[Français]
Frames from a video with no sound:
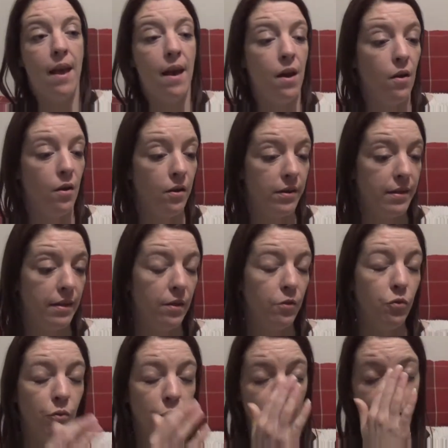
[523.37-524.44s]
Euh,
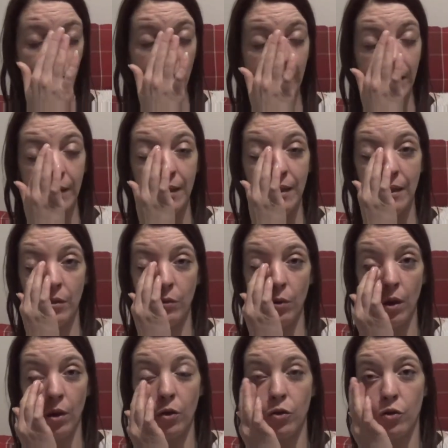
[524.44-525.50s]
c'est une partie de
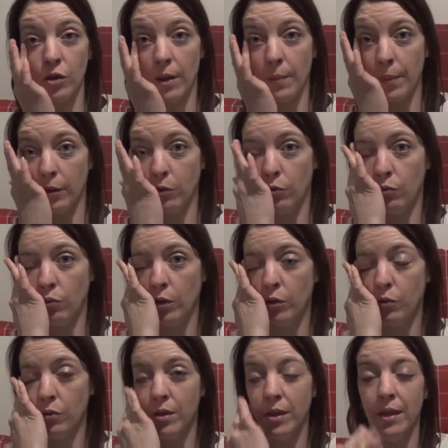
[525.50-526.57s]
l'histoire que je n'ai pas du tout
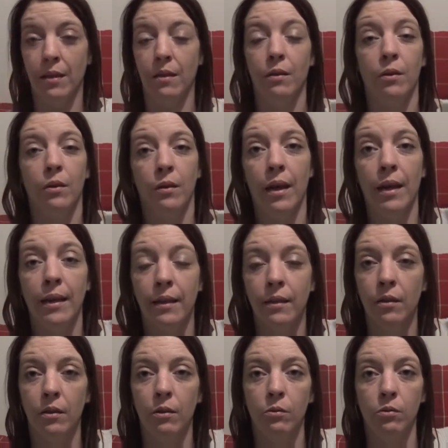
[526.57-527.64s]
étudiée euh, à
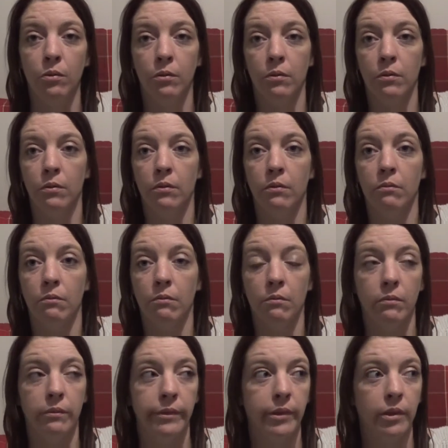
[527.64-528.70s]
l'école, euh,
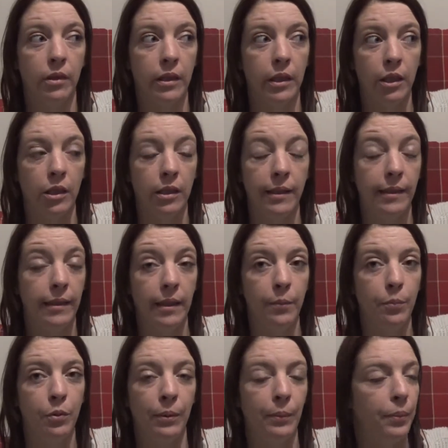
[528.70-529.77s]
collège, lycée,
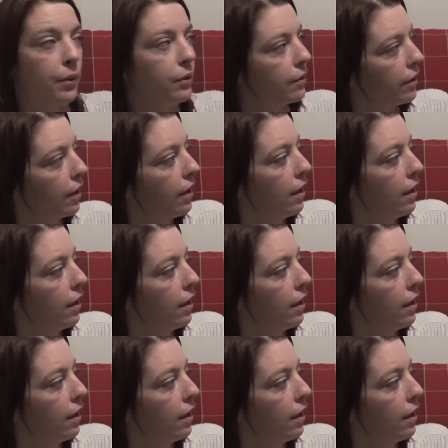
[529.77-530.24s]
peu importe.